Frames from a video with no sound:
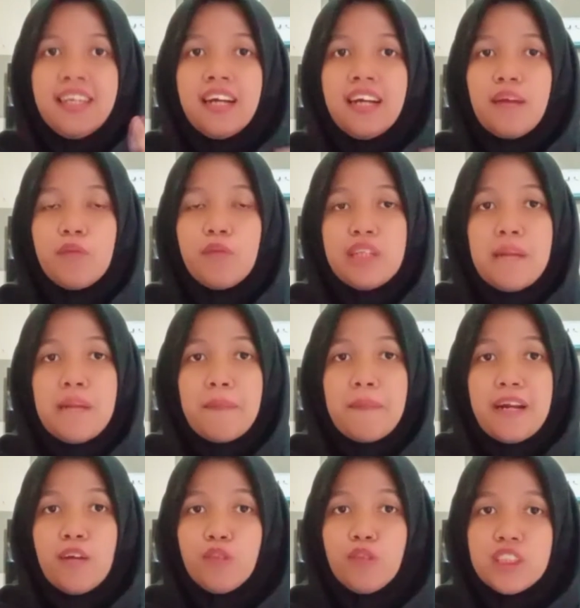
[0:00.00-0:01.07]
Kemudian
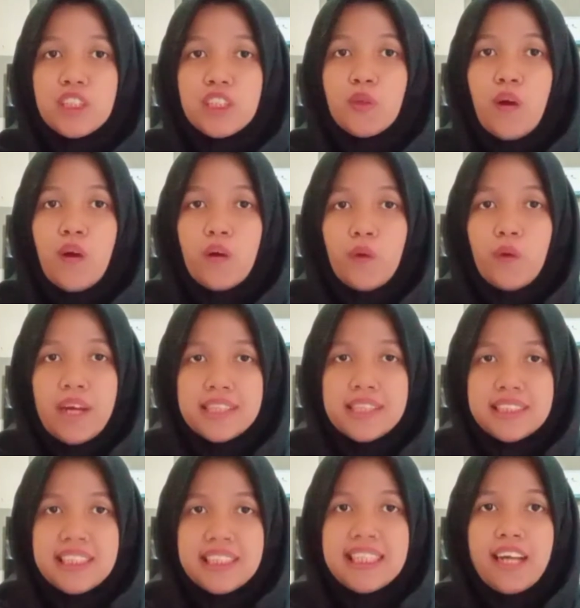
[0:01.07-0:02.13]
pada uji
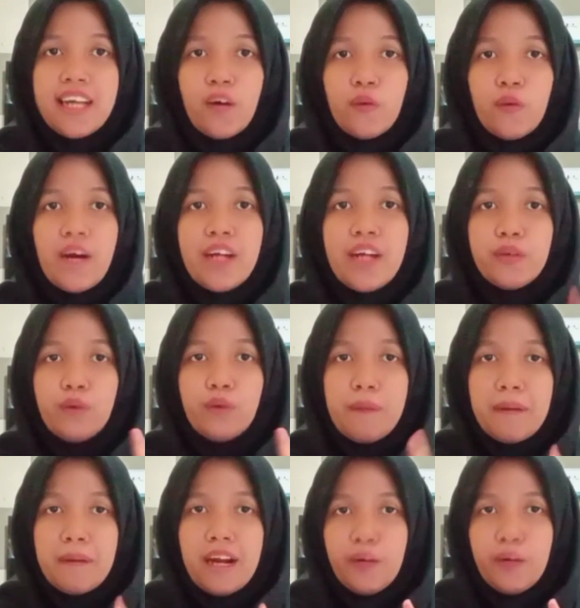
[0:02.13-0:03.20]
koagulasi dilakukan dua
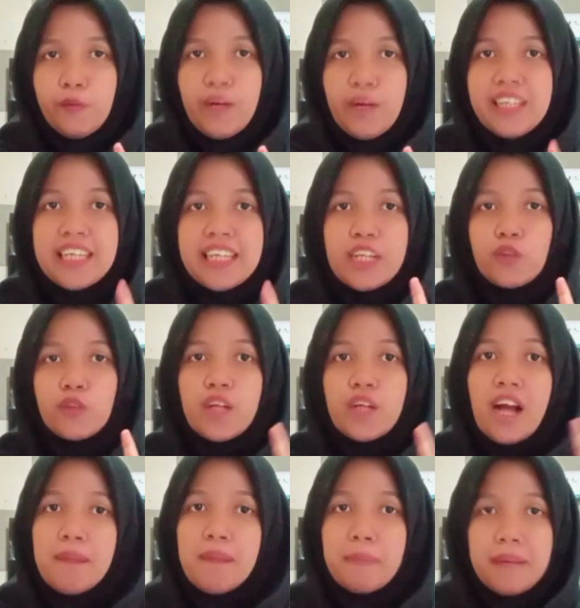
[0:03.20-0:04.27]
perlakuan yaitu
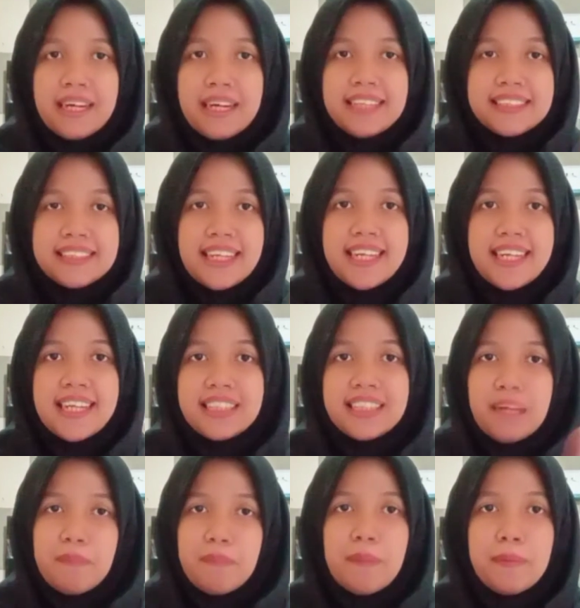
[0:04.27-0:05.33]
dengan pemanasan dan
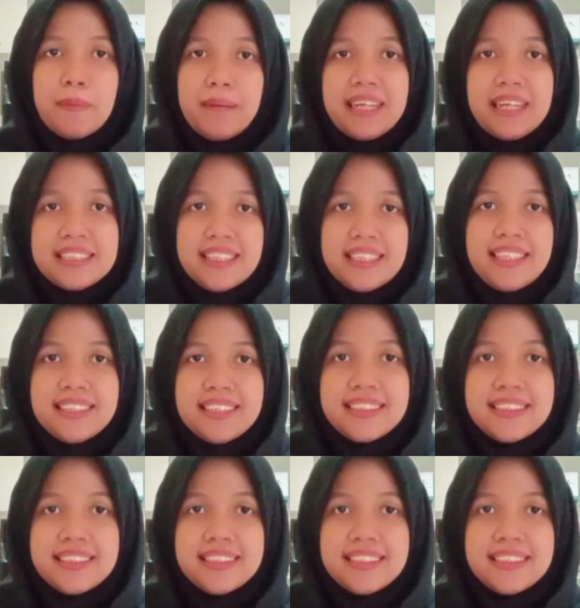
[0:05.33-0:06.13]
tanpa pemanasan.